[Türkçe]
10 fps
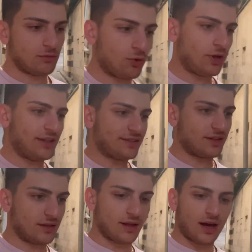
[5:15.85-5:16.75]
O
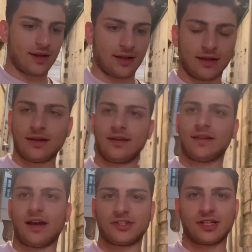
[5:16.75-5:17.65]
eski tarih bir
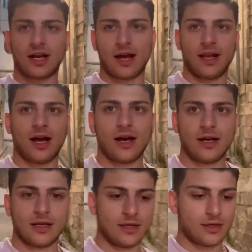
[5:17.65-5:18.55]
taşlar hala
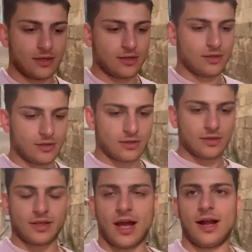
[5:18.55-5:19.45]

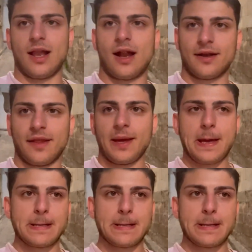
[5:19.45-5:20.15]
yerlerde.